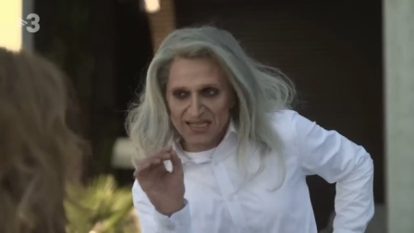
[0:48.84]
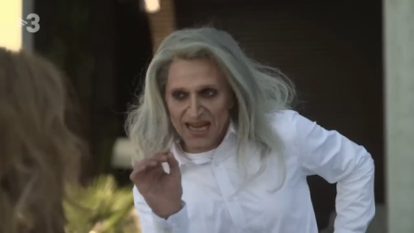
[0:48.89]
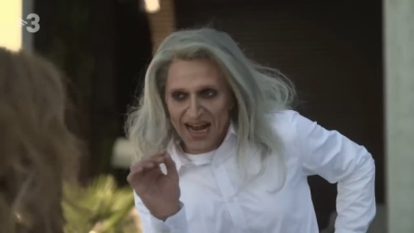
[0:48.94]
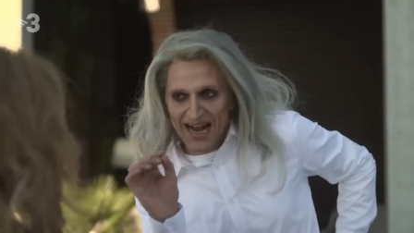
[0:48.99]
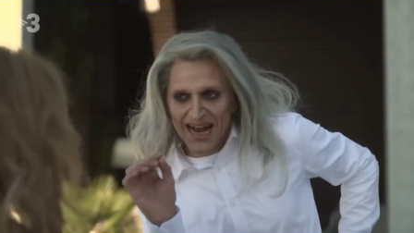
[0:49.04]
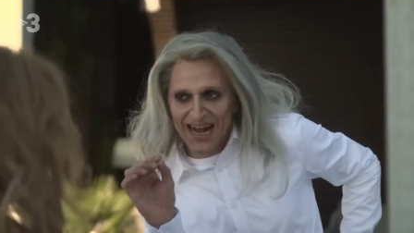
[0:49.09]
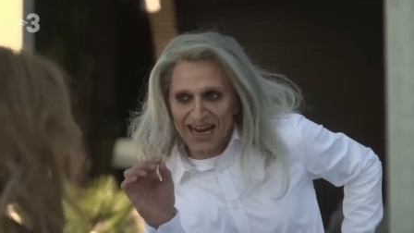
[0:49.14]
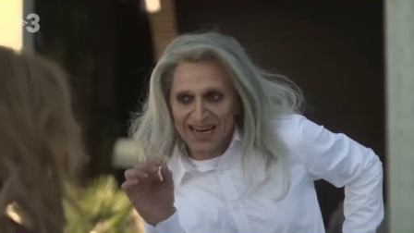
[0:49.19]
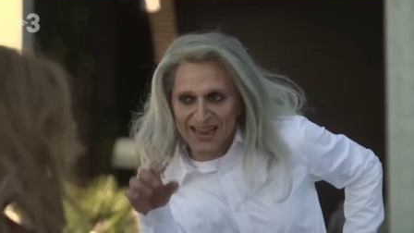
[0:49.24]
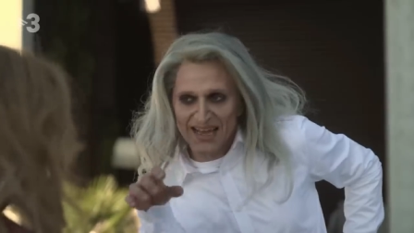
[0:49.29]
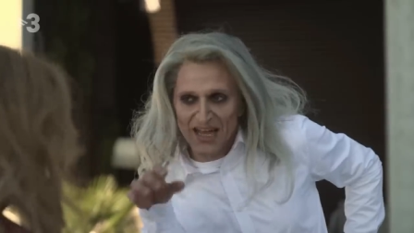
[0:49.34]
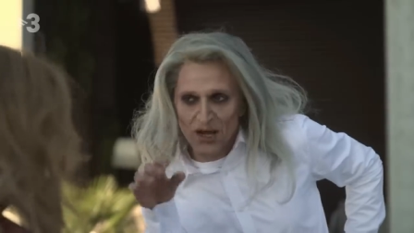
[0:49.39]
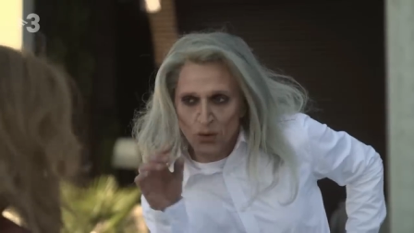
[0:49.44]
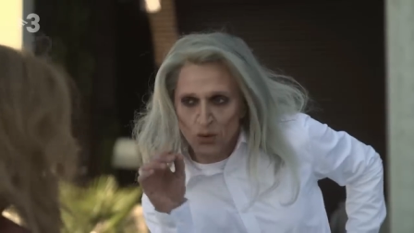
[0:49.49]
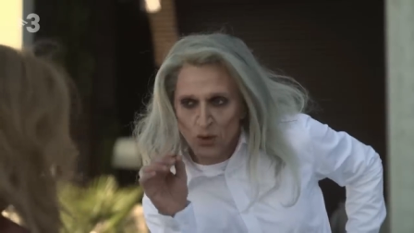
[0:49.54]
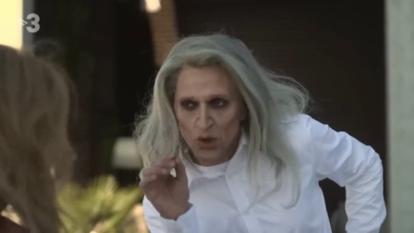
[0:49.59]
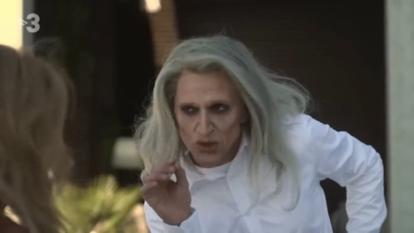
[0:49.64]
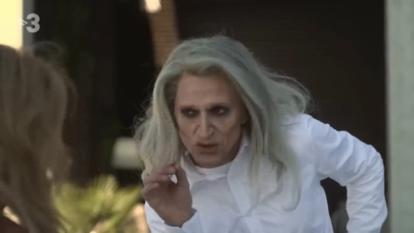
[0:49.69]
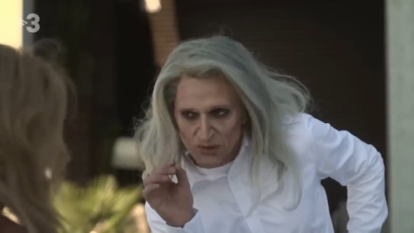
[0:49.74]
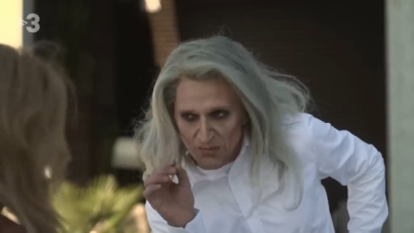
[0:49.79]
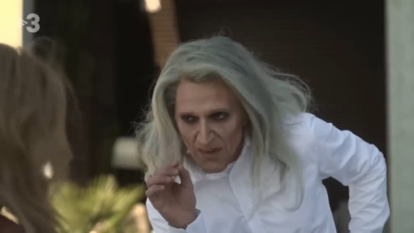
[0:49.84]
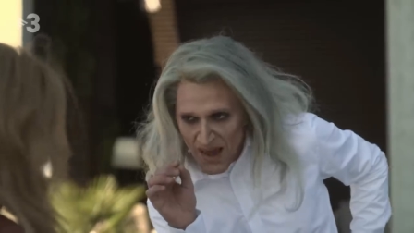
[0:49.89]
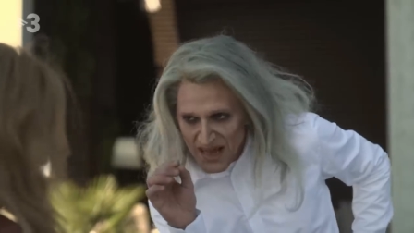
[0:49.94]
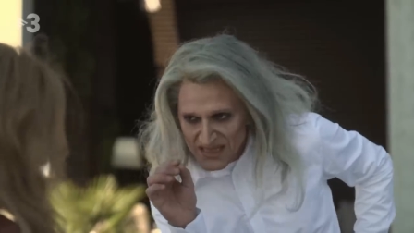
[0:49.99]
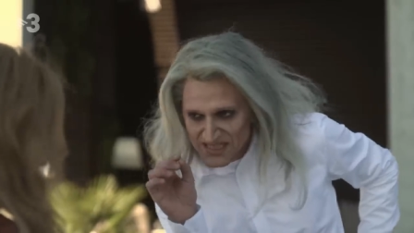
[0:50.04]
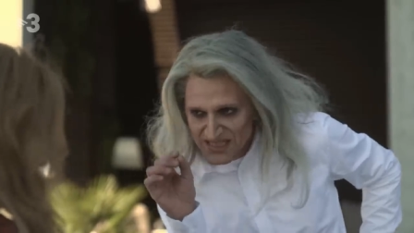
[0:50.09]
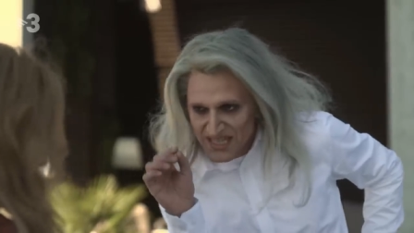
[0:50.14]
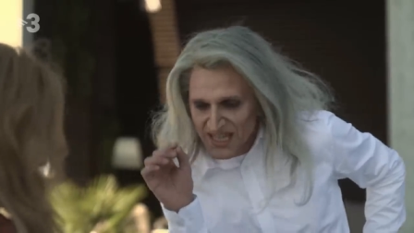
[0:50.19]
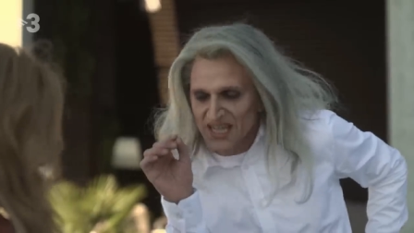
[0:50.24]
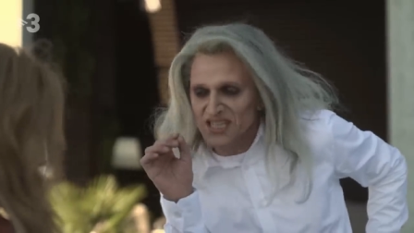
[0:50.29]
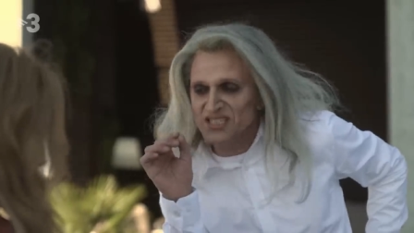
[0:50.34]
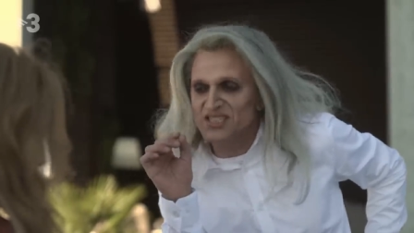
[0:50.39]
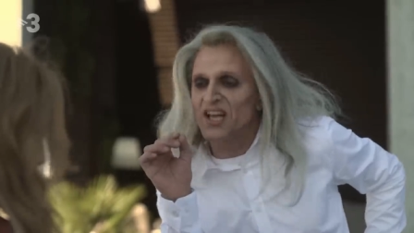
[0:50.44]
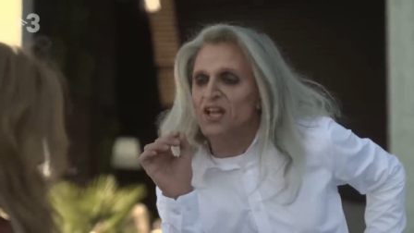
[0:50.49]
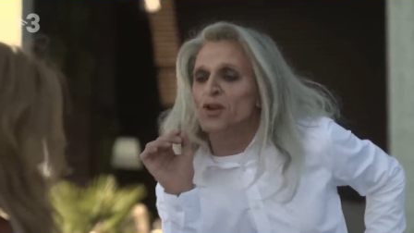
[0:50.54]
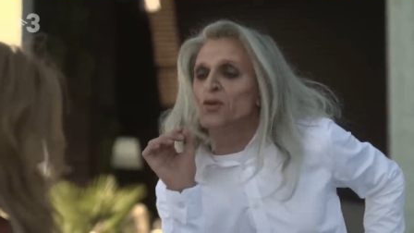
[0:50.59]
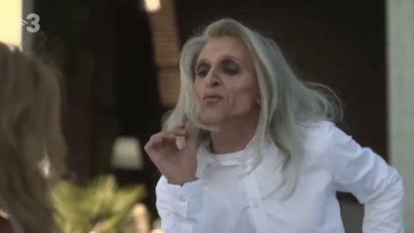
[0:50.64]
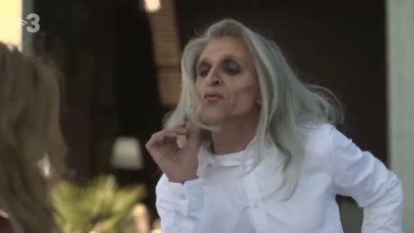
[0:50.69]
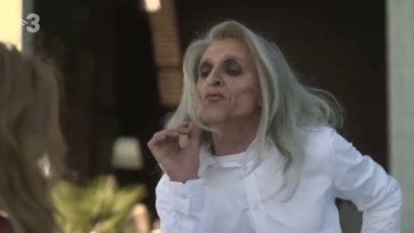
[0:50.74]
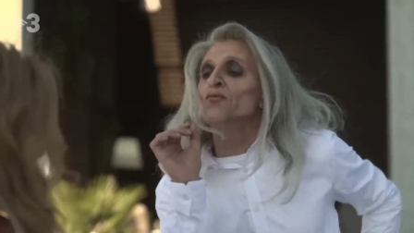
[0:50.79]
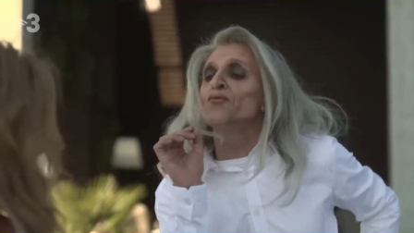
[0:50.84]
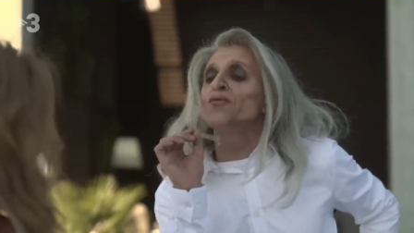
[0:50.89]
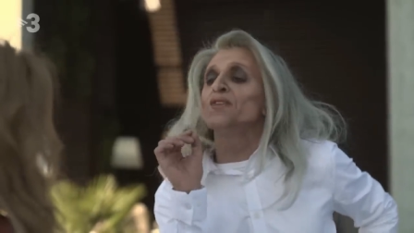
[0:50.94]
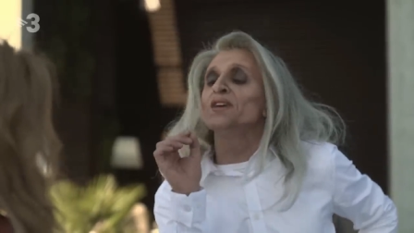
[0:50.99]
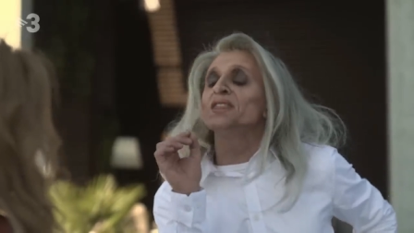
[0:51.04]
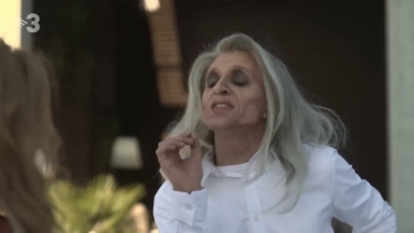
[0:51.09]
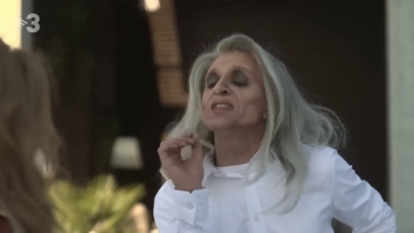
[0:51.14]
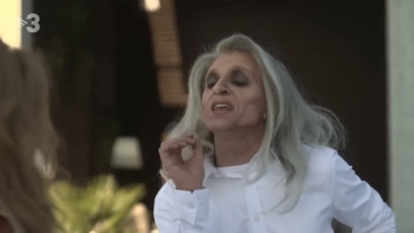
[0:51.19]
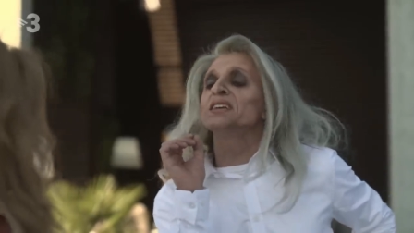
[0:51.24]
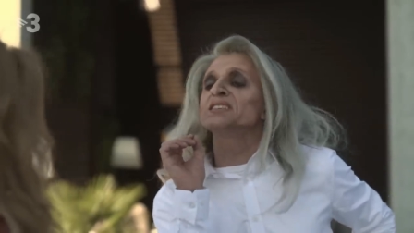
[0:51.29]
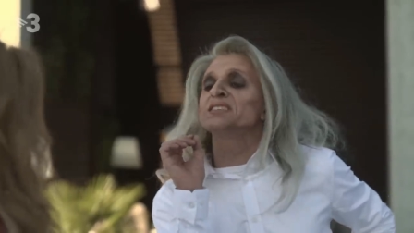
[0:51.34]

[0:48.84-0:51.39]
sacarte unos másteres en un fin de